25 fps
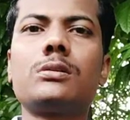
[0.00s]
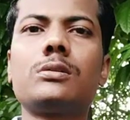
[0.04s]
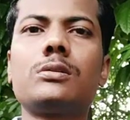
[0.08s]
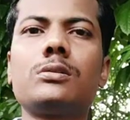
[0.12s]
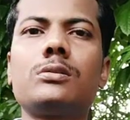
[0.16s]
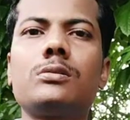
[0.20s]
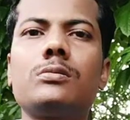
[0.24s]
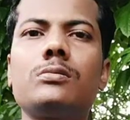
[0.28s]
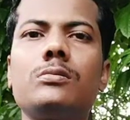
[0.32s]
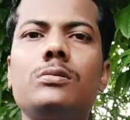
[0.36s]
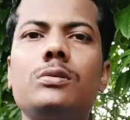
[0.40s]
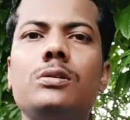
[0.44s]

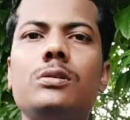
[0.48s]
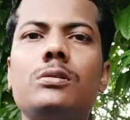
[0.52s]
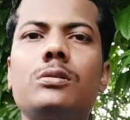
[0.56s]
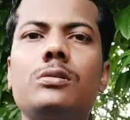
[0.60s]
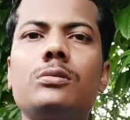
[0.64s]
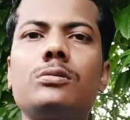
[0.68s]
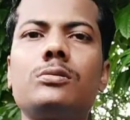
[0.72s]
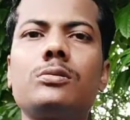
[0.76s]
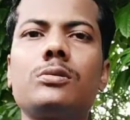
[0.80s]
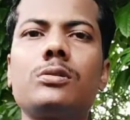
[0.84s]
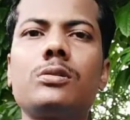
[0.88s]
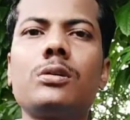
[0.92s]
কিছুদিন
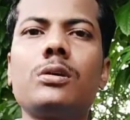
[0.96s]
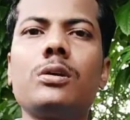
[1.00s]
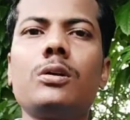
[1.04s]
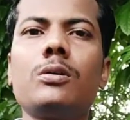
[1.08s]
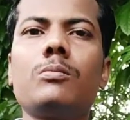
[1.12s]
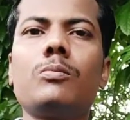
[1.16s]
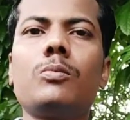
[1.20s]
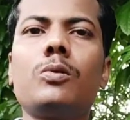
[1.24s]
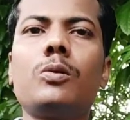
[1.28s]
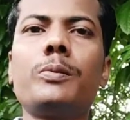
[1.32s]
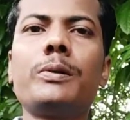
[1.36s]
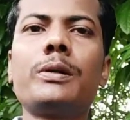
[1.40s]
অন্তর
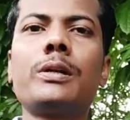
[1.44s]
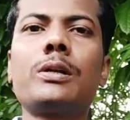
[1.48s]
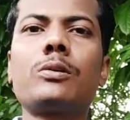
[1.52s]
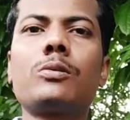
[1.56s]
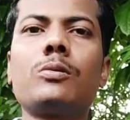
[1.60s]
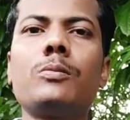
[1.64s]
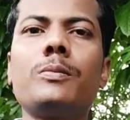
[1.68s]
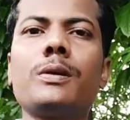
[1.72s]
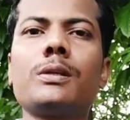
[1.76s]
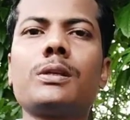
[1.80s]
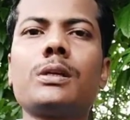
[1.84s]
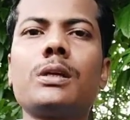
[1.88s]
মোবাইলটা
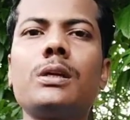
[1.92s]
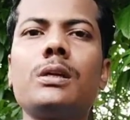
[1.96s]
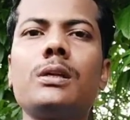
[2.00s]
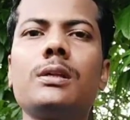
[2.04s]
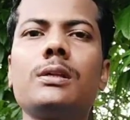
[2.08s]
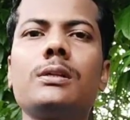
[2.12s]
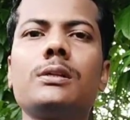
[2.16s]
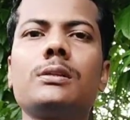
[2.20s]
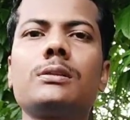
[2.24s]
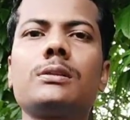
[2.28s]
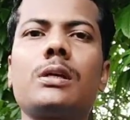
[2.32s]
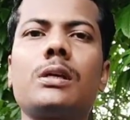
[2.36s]
কমে যায়
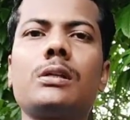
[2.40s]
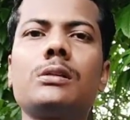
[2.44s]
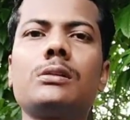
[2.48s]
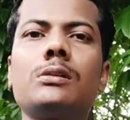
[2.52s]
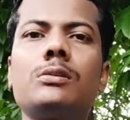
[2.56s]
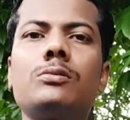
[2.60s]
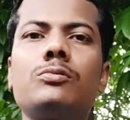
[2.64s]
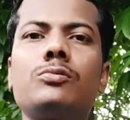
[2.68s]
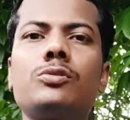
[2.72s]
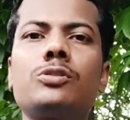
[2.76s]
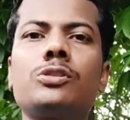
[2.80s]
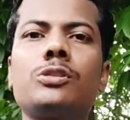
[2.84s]
তাদের
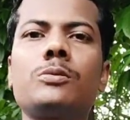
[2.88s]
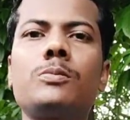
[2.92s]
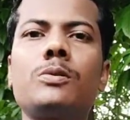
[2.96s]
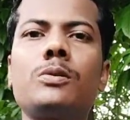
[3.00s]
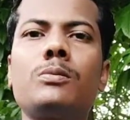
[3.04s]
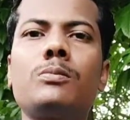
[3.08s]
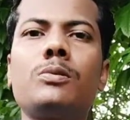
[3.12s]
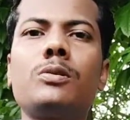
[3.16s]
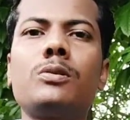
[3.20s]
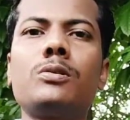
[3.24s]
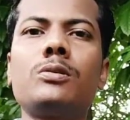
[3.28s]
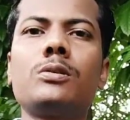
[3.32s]
উদ্দেশ্যে
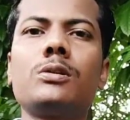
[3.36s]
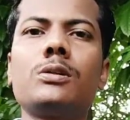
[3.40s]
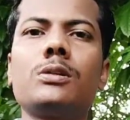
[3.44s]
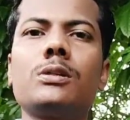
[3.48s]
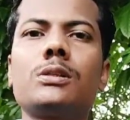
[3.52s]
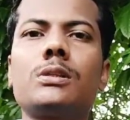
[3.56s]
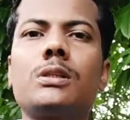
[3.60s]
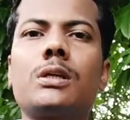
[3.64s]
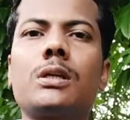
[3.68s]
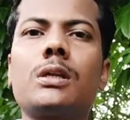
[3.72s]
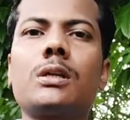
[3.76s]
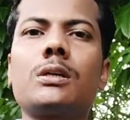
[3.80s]
বলবো
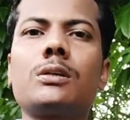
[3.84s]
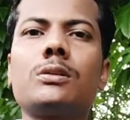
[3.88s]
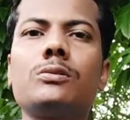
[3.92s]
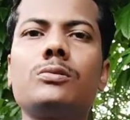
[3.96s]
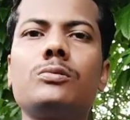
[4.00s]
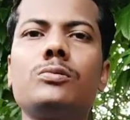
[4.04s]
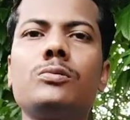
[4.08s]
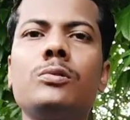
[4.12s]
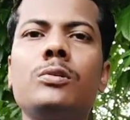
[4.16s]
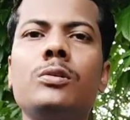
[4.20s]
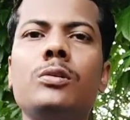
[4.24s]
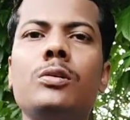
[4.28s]
তারা
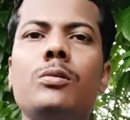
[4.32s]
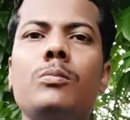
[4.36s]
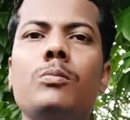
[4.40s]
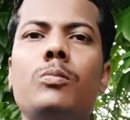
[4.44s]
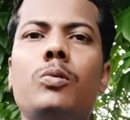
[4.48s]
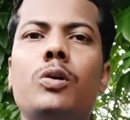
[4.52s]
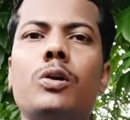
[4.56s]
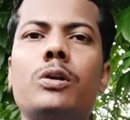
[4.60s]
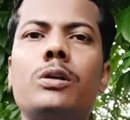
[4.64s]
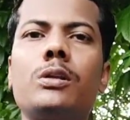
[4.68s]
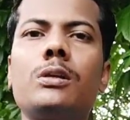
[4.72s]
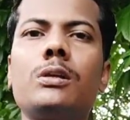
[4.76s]
কিন্তু
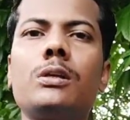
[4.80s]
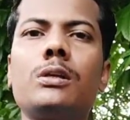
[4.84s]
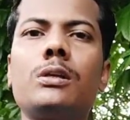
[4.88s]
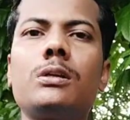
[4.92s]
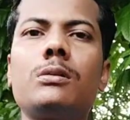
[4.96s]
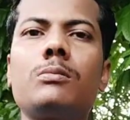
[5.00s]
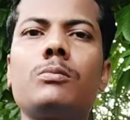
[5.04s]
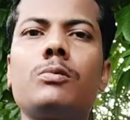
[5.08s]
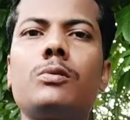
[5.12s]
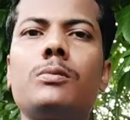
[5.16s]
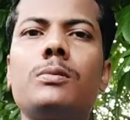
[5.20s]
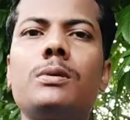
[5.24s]
ফর্টি
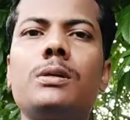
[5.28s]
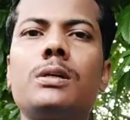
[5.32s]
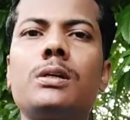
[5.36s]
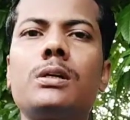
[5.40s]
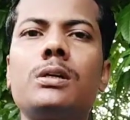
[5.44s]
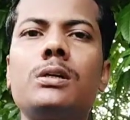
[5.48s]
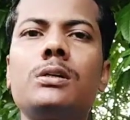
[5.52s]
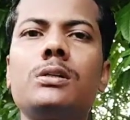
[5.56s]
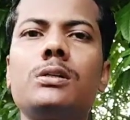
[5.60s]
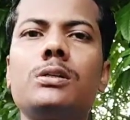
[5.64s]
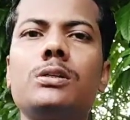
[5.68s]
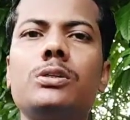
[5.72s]
জেটের মোবাইলটা
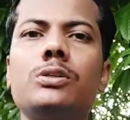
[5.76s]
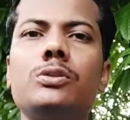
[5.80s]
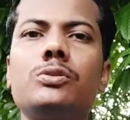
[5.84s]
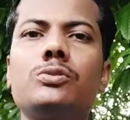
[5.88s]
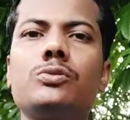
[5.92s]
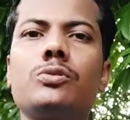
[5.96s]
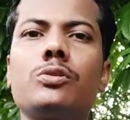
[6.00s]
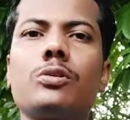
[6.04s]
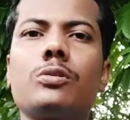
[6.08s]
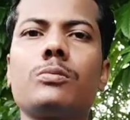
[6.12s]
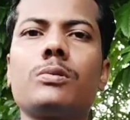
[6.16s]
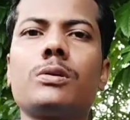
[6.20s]
ইউজ
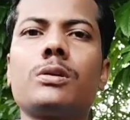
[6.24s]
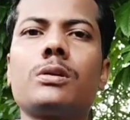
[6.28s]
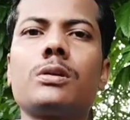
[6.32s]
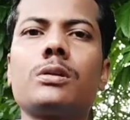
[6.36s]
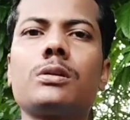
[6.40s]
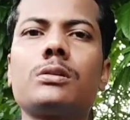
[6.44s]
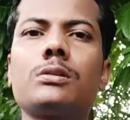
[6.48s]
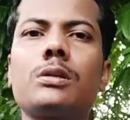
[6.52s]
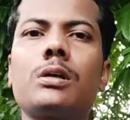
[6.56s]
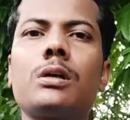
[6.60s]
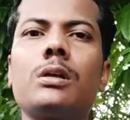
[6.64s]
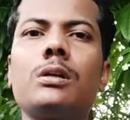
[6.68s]
করবেন
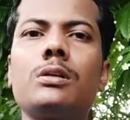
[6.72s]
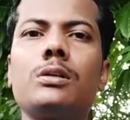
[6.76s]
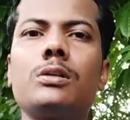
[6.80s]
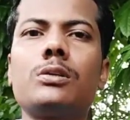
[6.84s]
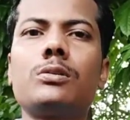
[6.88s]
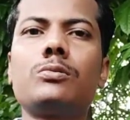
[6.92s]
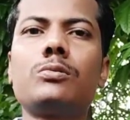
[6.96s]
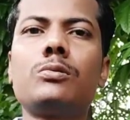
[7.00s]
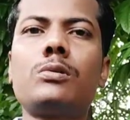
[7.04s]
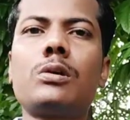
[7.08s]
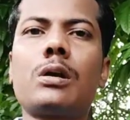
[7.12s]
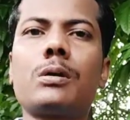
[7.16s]
তাহলে
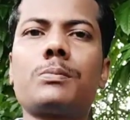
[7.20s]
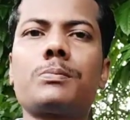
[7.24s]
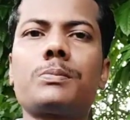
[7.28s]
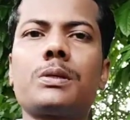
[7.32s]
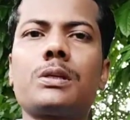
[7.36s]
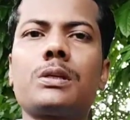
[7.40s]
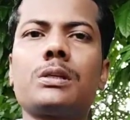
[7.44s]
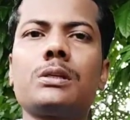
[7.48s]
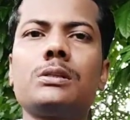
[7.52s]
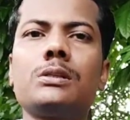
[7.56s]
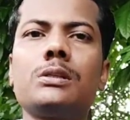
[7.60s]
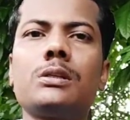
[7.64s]
কিন্তু
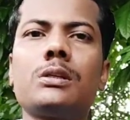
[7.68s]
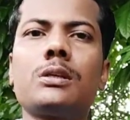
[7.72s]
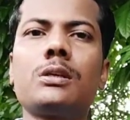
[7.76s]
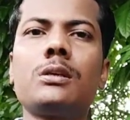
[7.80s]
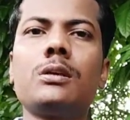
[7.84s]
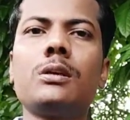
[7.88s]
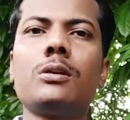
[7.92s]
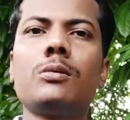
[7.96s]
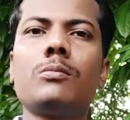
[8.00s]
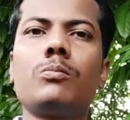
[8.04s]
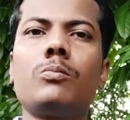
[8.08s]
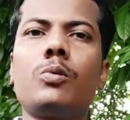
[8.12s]
আপনার ইঞ্জিনে
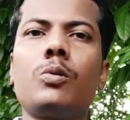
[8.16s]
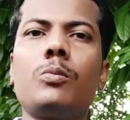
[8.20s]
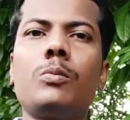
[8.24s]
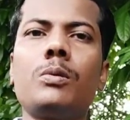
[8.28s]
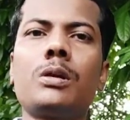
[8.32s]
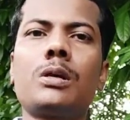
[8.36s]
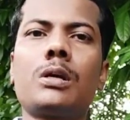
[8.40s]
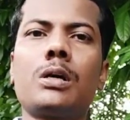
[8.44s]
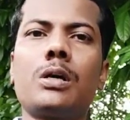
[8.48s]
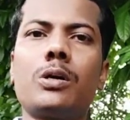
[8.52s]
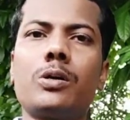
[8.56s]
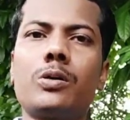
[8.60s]

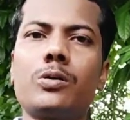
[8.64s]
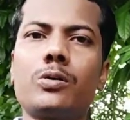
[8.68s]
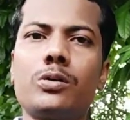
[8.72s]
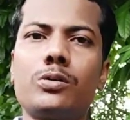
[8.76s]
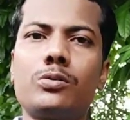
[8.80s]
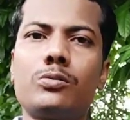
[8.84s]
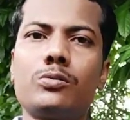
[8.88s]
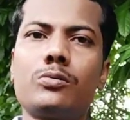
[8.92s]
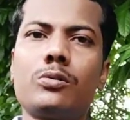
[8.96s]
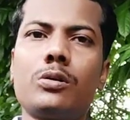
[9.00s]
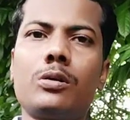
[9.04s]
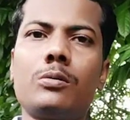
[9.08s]
মোবাইল খাওয়াটাও
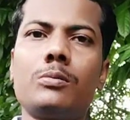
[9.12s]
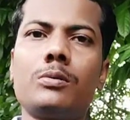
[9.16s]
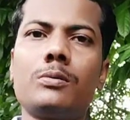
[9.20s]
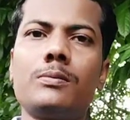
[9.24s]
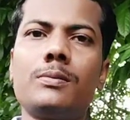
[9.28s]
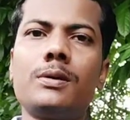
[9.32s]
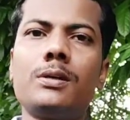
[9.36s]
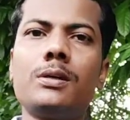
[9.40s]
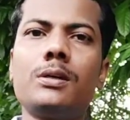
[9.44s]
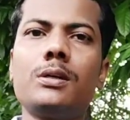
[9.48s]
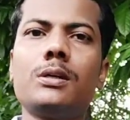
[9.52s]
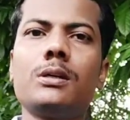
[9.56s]
একটু কম
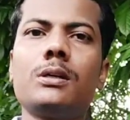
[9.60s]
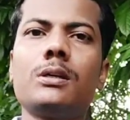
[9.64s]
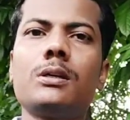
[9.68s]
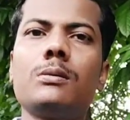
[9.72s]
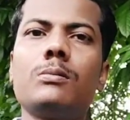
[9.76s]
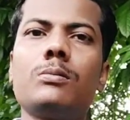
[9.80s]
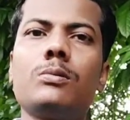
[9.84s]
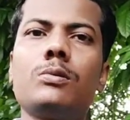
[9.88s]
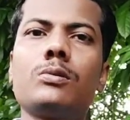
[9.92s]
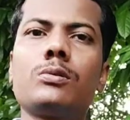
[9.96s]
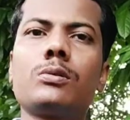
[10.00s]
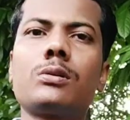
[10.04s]
হবে
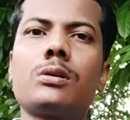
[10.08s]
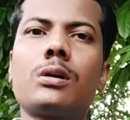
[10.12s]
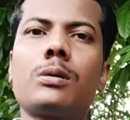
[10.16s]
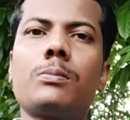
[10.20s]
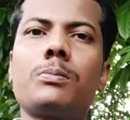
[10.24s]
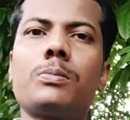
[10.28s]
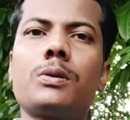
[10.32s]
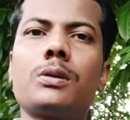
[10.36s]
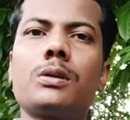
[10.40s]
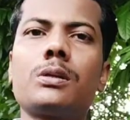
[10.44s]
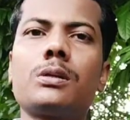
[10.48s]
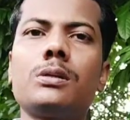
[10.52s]
এবং
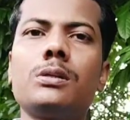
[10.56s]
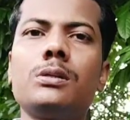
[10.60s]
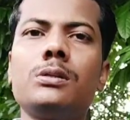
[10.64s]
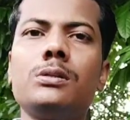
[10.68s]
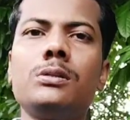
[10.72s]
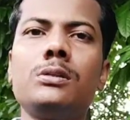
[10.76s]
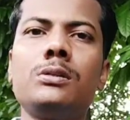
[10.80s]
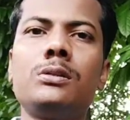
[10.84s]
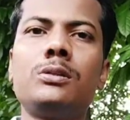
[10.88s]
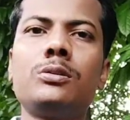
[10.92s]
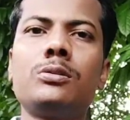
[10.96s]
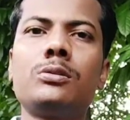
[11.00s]
আপনার
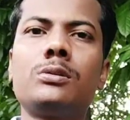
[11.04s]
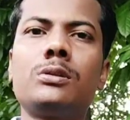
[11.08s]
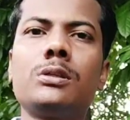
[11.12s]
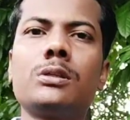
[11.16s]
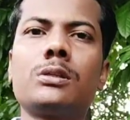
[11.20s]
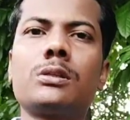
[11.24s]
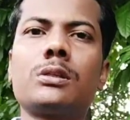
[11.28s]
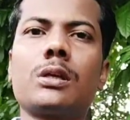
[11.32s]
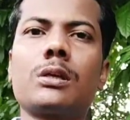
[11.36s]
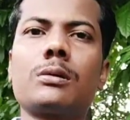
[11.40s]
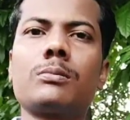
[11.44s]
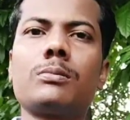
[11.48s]
ইঞ্জিনটিও ঠিক
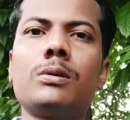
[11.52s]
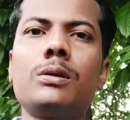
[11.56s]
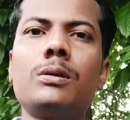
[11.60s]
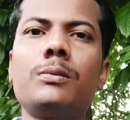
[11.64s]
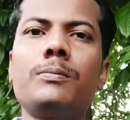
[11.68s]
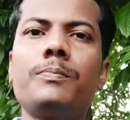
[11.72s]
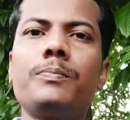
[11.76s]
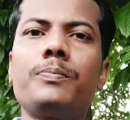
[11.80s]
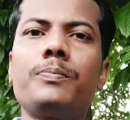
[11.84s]
থাকবে